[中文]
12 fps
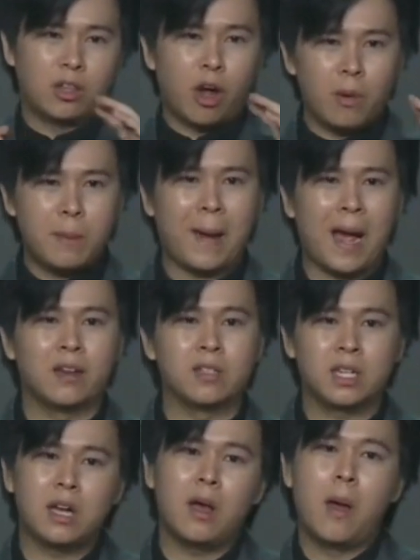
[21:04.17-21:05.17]
top 一百的这
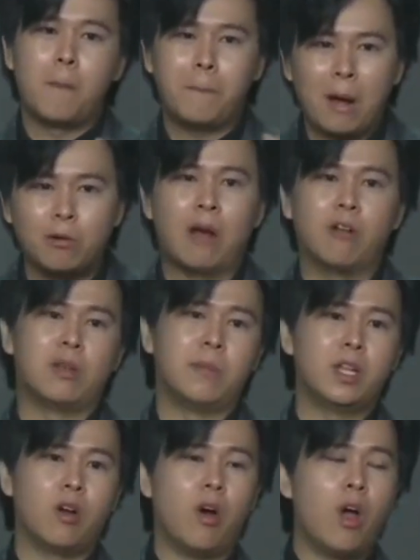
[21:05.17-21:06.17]
个报道里
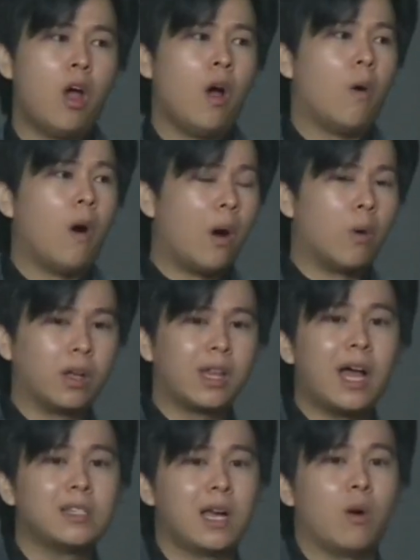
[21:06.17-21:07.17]
面哦，哇，我跟大
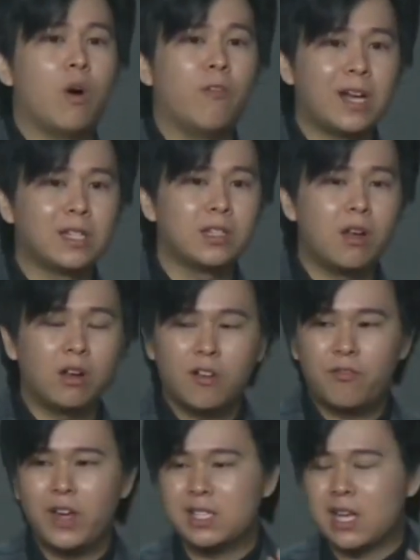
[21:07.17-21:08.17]
家讲，我发现到一个
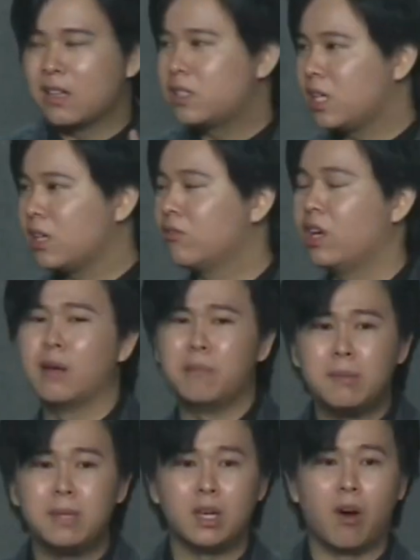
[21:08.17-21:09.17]
非常惊人的秘
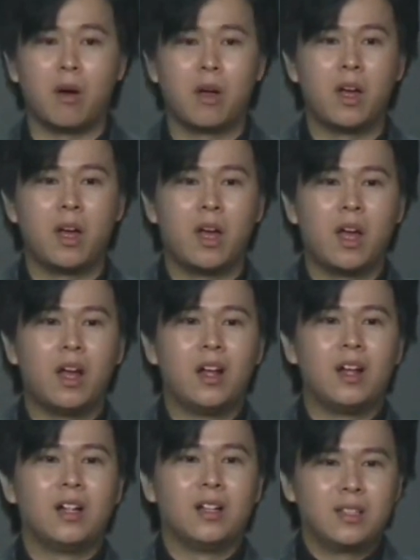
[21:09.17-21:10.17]
密哦。
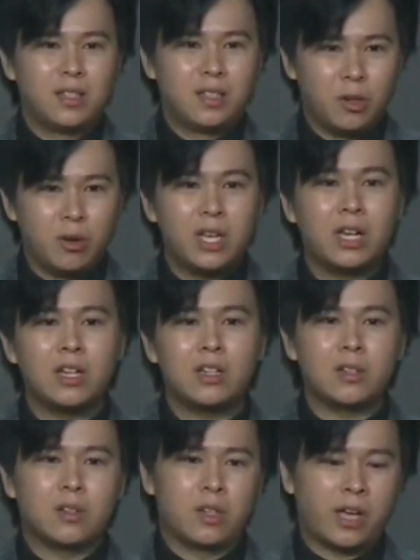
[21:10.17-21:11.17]
有一个
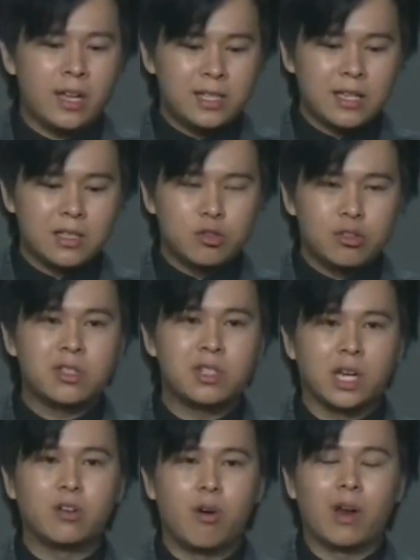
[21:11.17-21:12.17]
可以这样子去
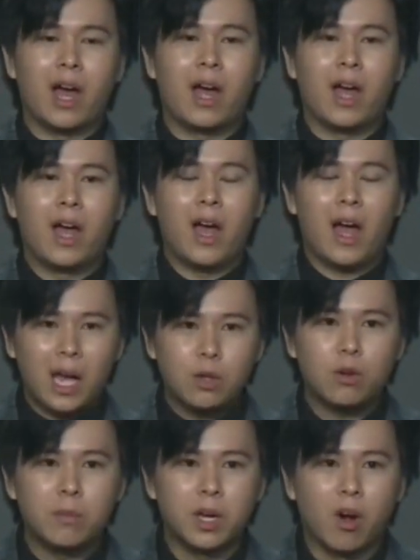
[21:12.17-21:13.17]
形容啦，爱
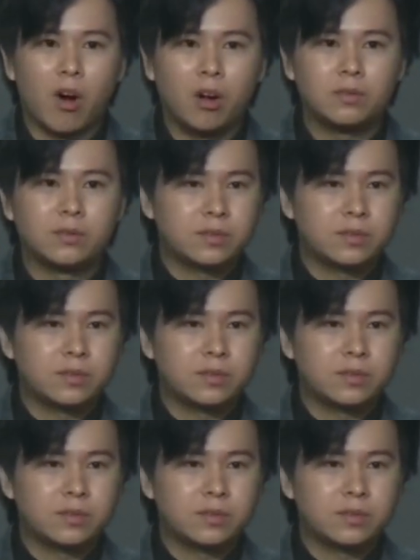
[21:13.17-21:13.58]
多美哦，